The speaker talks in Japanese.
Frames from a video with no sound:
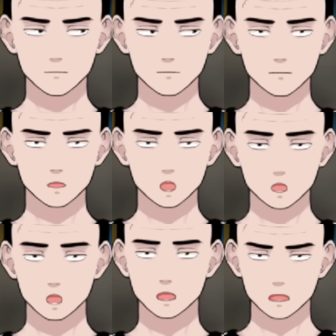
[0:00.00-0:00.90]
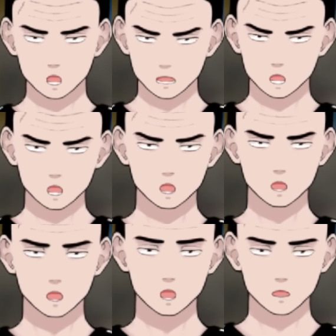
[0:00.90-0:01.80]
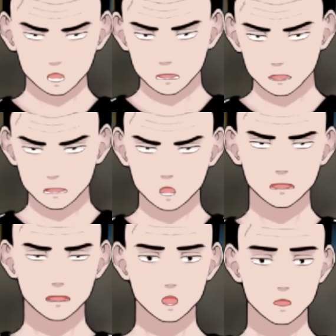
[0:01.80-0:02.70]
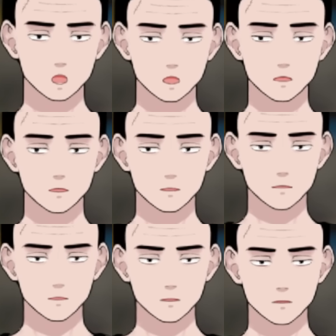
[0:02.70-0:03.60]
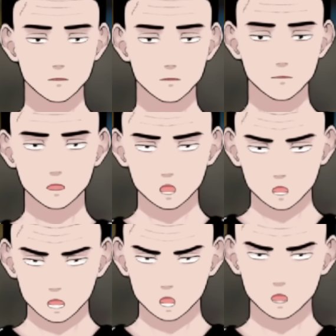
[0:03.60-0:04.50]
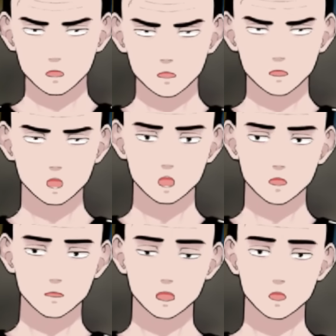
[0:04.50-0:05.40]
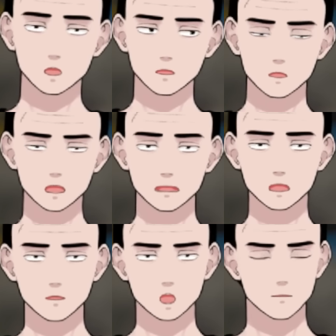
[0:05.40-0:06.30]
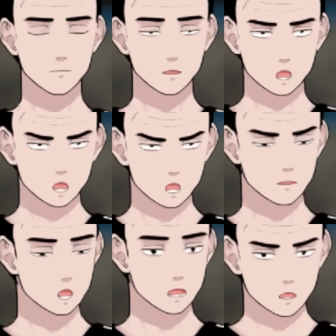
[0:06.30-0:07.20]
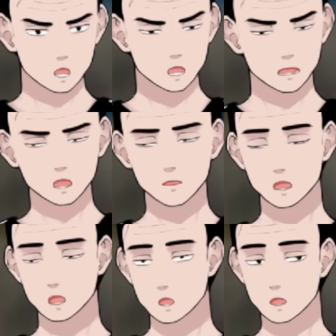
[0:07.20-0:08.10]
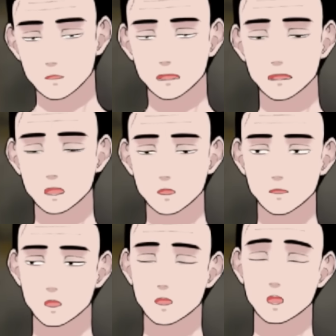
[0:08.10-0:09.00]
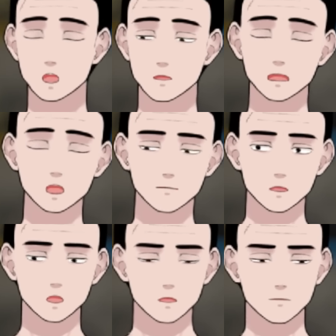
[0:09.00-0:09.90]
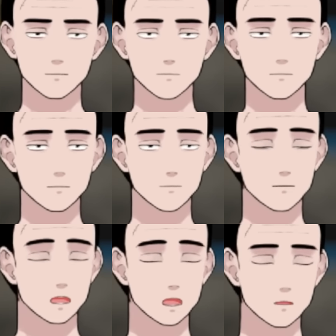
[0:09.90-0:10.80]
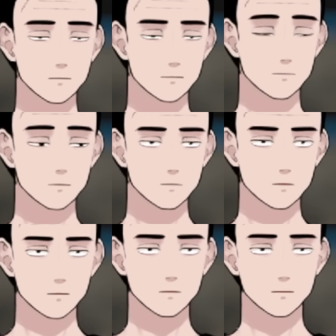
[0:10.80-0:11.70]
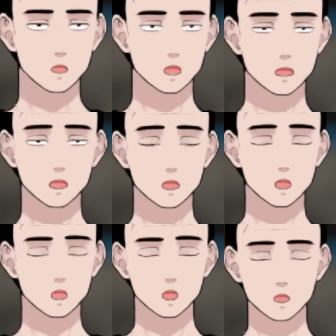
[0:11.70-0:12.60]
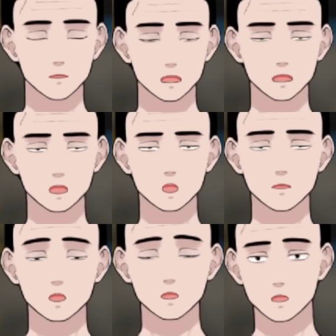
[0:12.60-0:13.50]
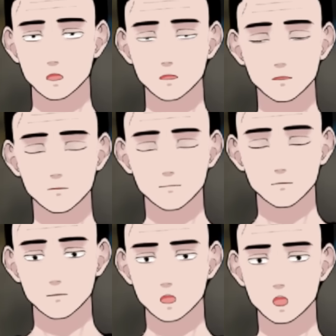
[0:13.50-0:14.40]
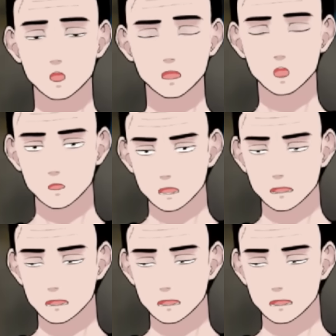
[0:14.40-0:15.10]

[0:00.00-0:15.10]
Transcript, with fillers: そういう支援学校とか、そういう養護教育の指導していらっしゃる方たちからも連絡いただきました。よくぞ言ってもらいましたと。うん。なかなかそこにスポット当てて